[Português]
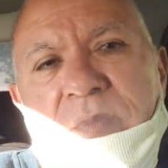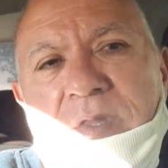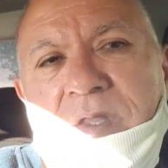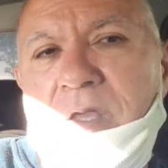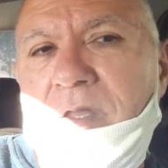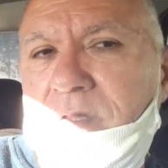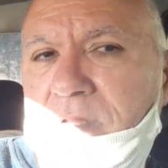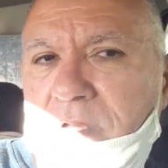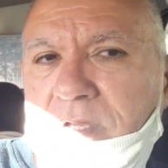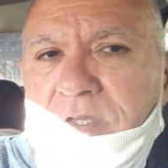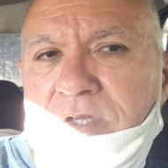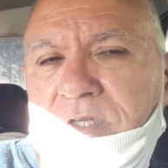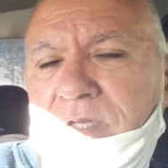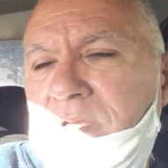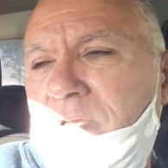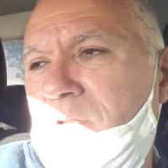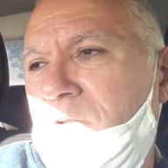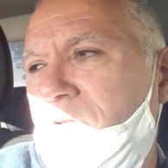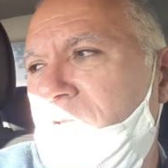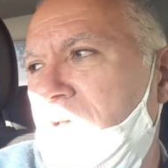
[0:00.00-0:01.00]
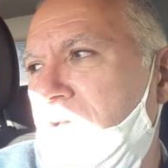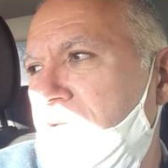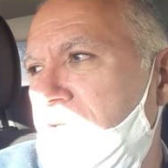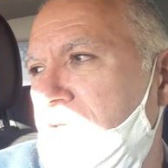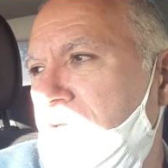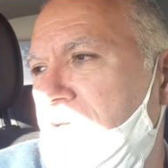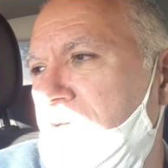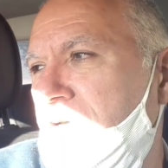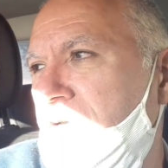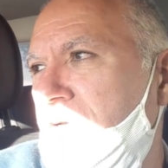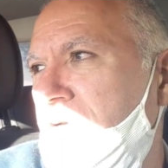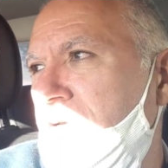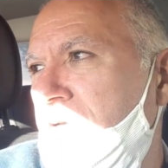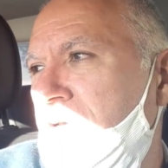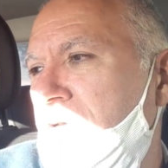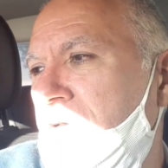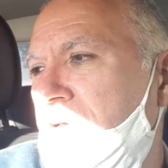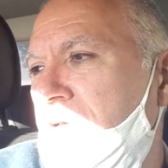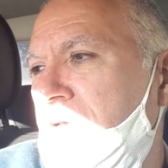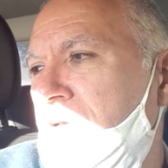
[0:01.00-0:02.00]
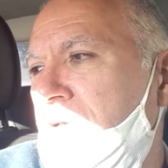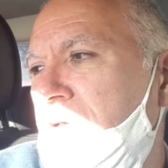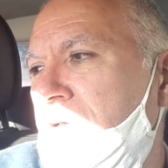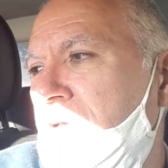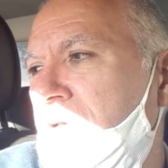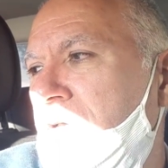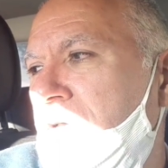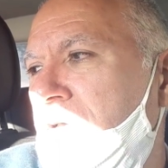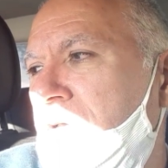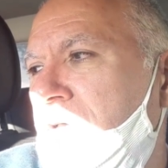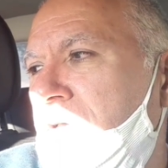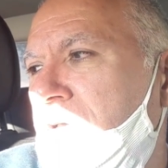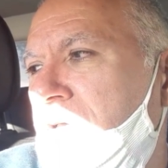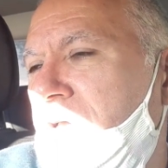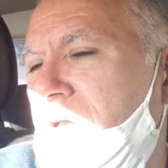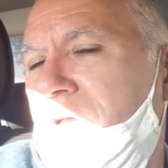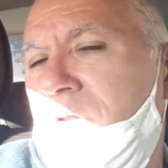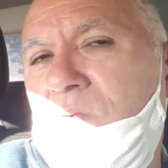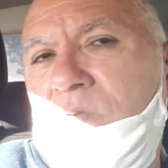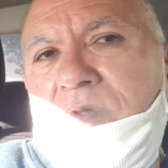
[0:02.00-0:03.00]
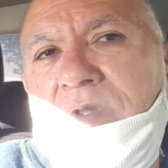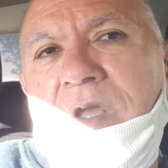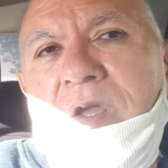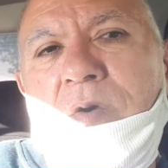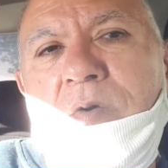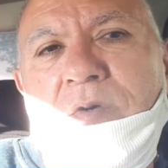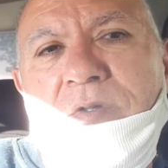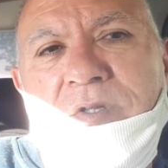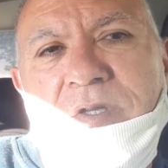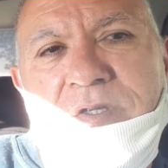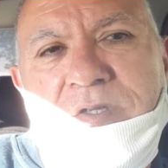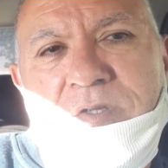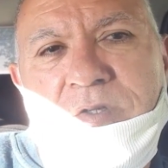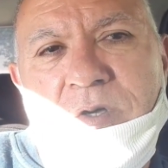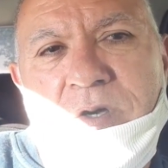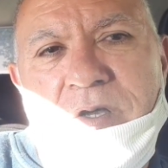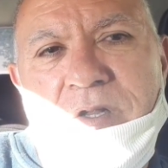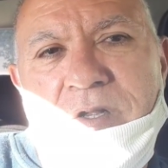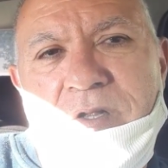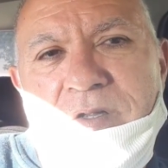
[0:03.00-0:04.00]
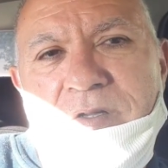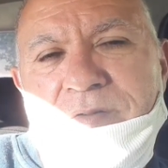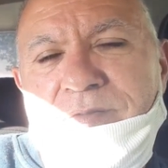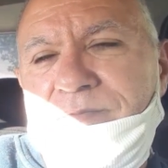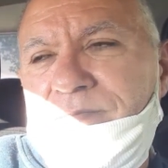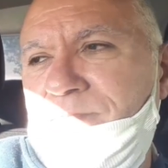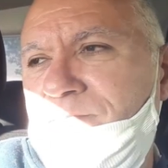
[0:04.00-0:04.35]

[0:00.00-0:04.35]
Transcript: Quem tem dinheiro, tem dinheiro. Quem não tem, conta a história, né?